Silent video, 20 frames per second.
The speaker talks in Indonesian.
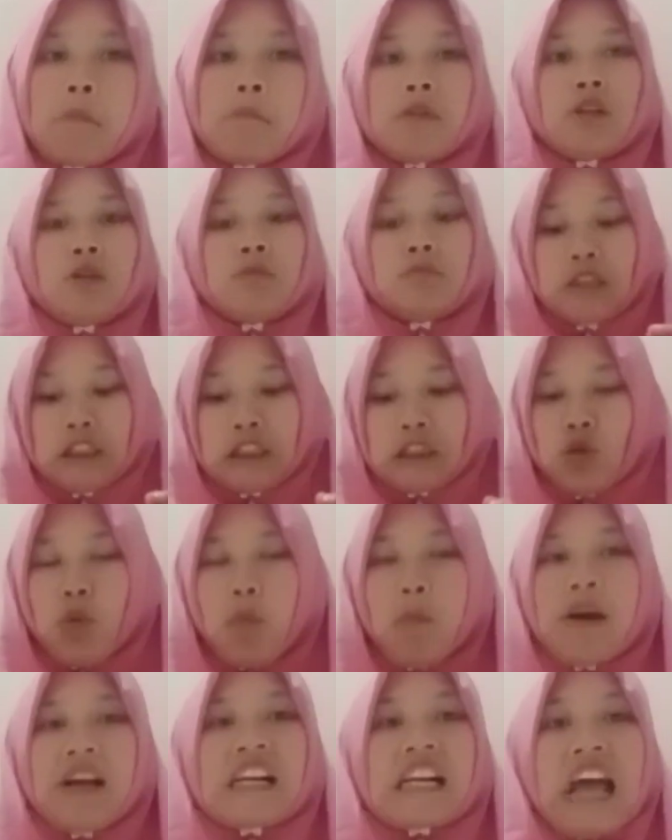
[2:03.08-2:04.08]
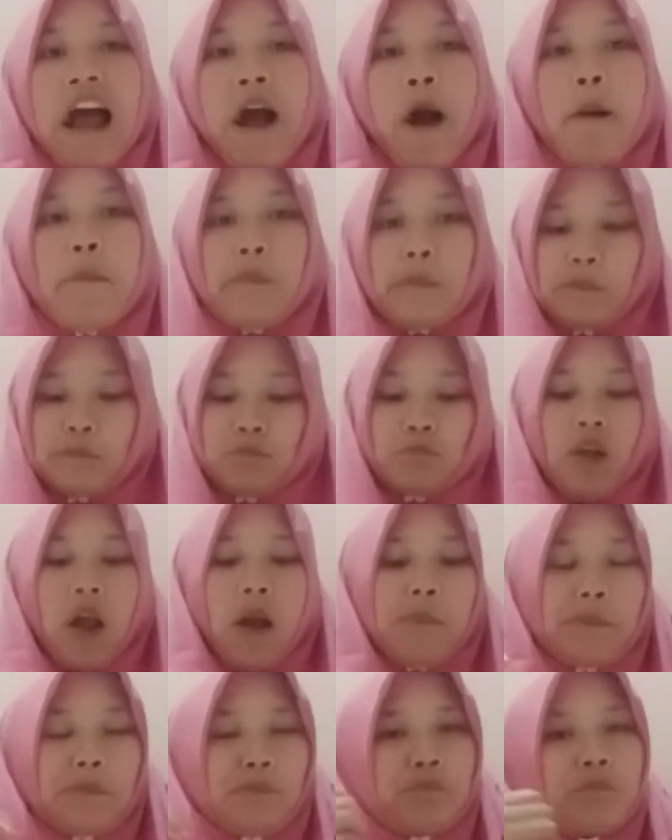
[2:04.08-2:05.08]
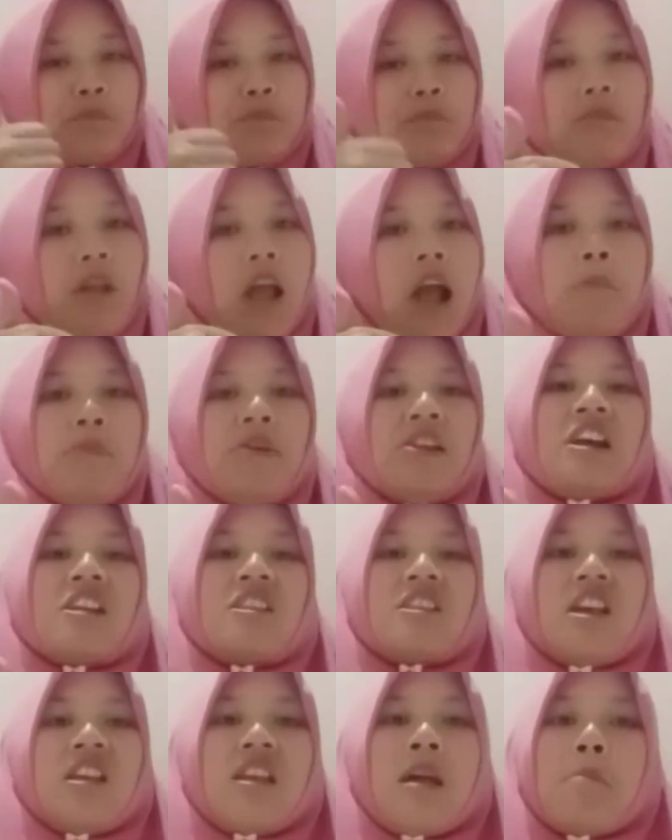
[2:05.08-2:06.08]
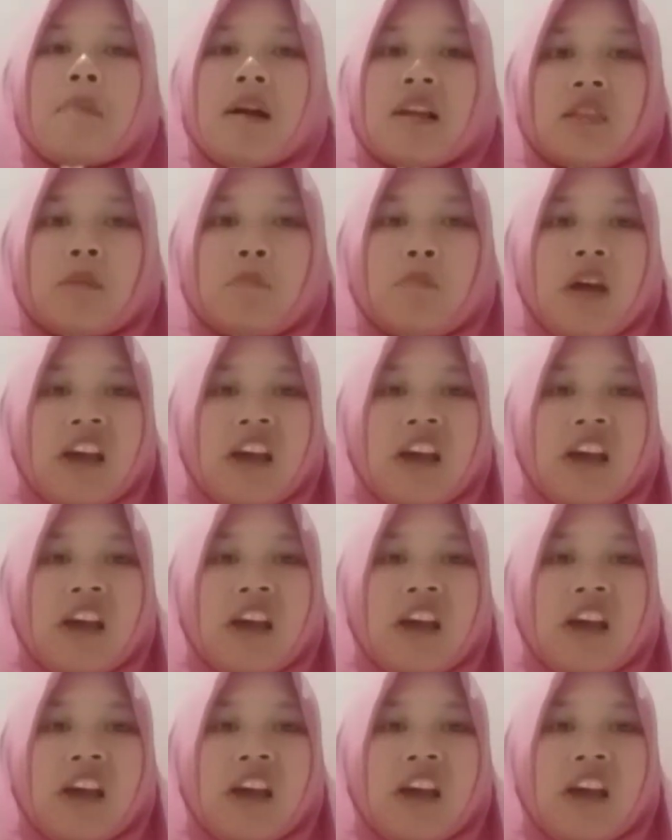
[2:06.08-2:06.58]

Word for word: begitu merah. Tapi rasanya mantep guys.